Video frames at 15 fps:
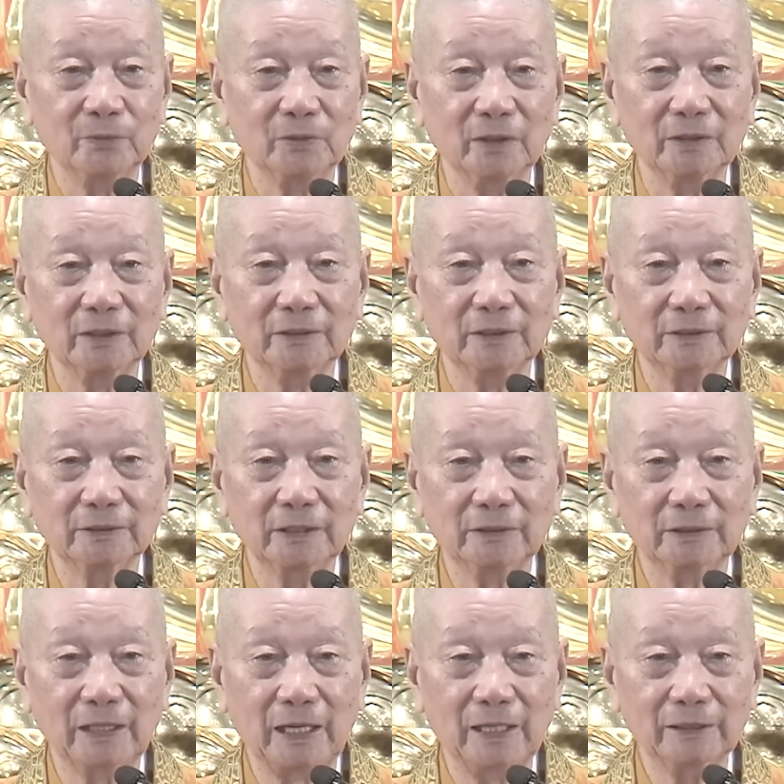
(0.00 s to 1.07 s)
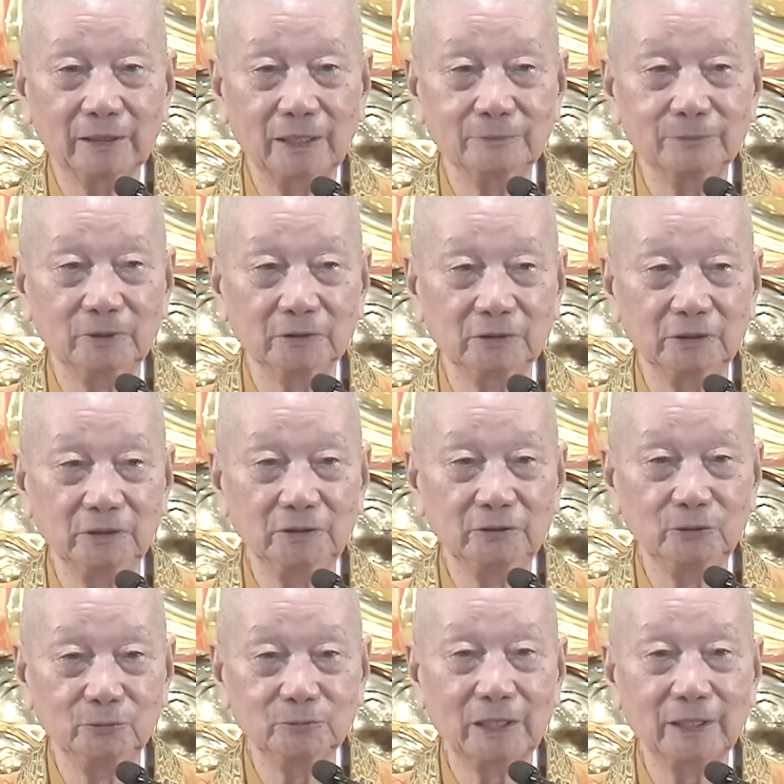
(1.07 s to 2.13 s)
Cho nên đó, tất cả các Phật tử
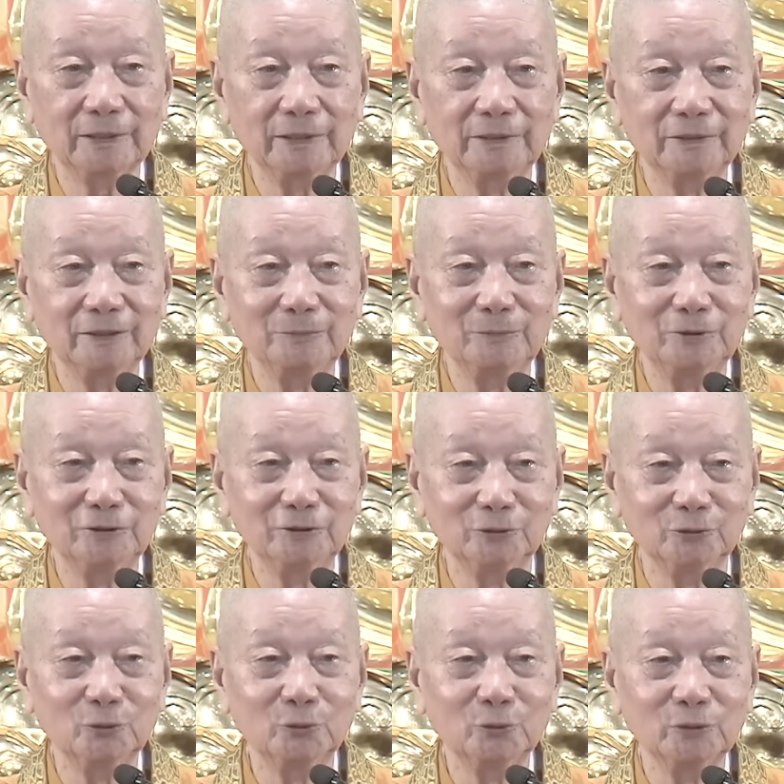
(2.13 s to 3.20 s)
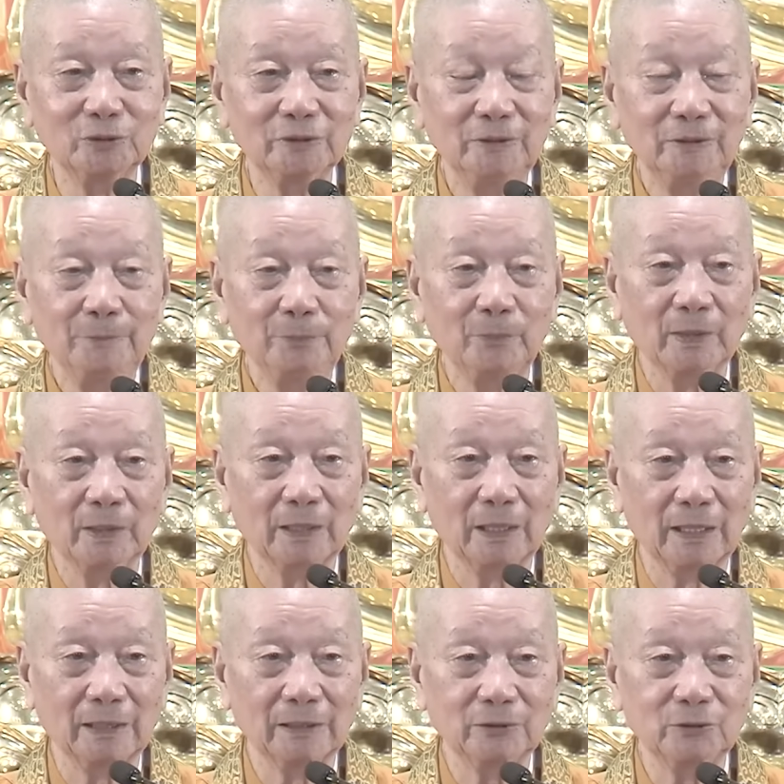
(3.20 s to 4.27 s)
chúng ta đây trên bước đường tu đó,
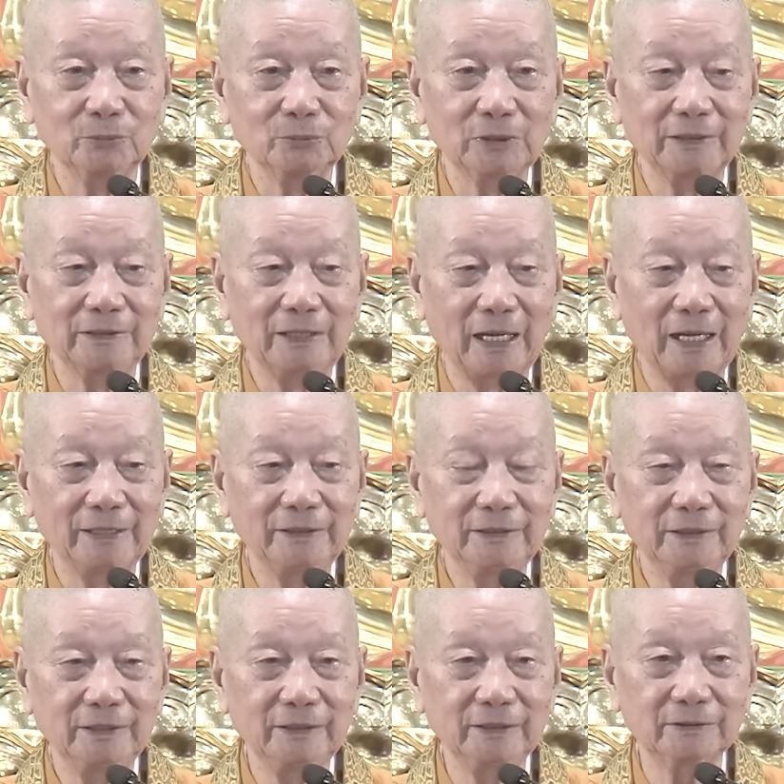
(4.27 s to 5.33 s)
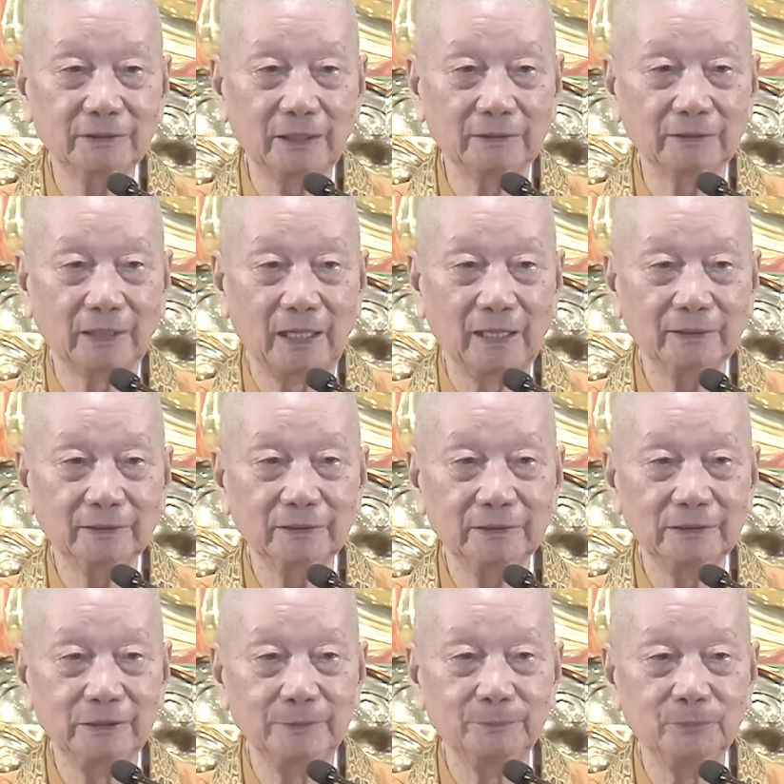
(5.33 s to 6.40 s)
là chúng ta giải hết tất cả cái
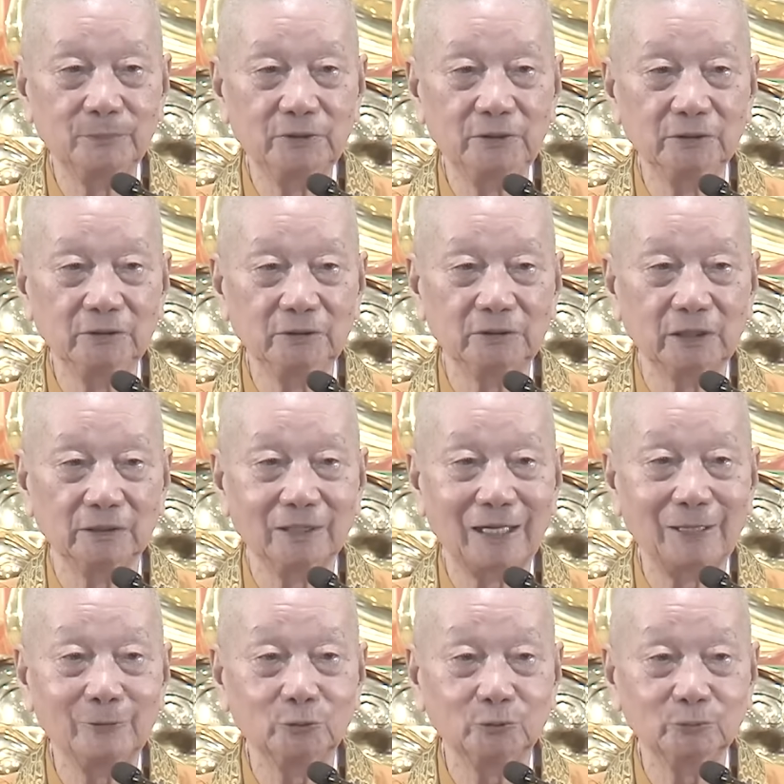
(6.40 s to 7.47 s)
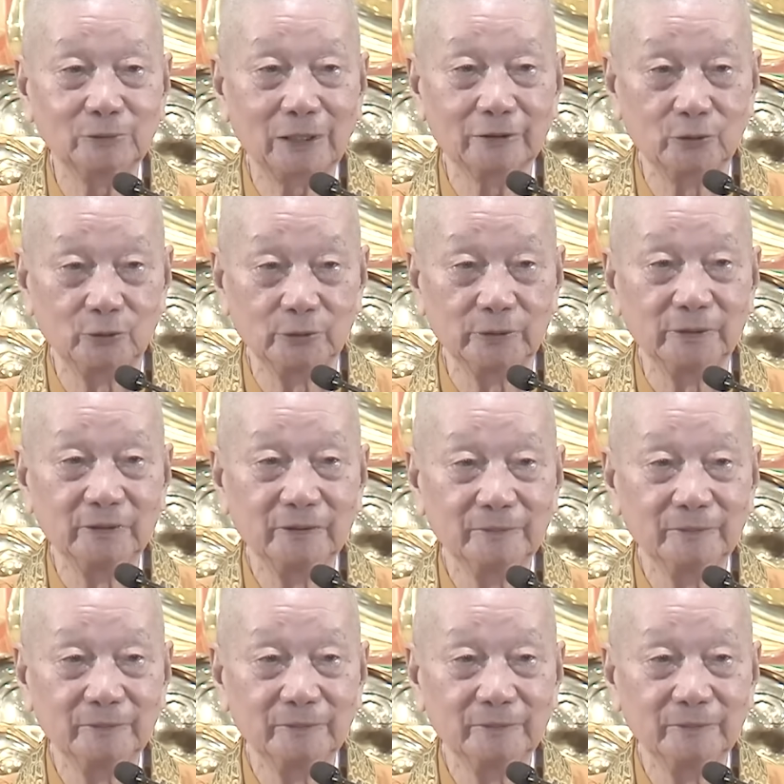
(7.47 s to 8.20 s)
nghiệp chướng trần lao của chúng ta rồi,